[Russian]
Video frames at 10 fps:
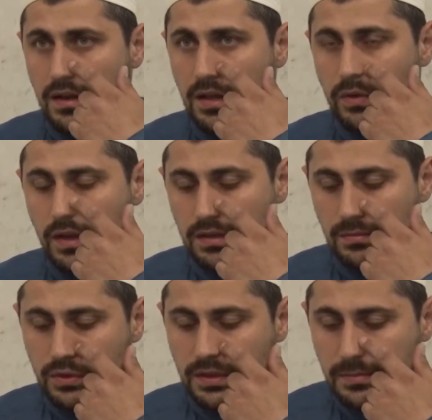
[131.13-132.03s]
«Лау
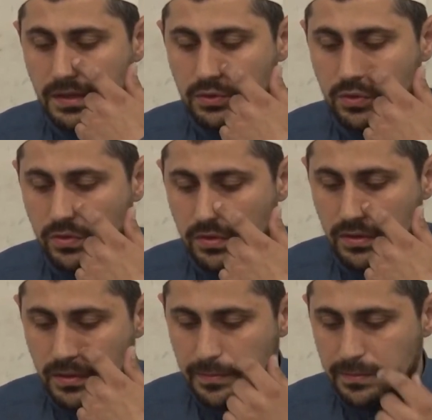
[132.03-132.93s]
я'ламу аль-ибаду
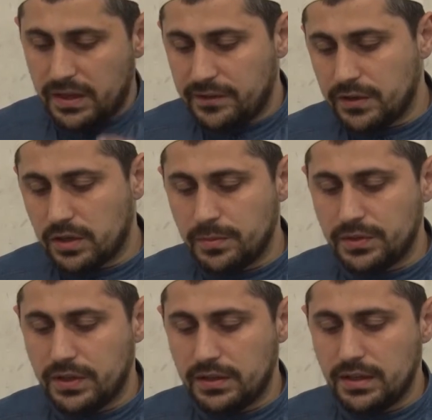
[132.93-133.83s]
ма фи
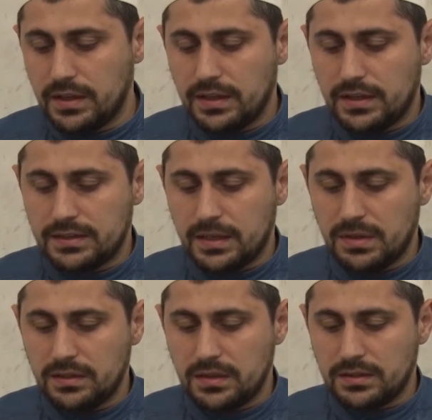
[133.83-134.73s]
Рамадана
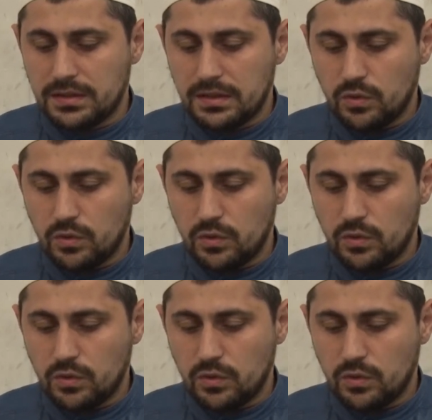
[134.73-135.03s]
латаманнат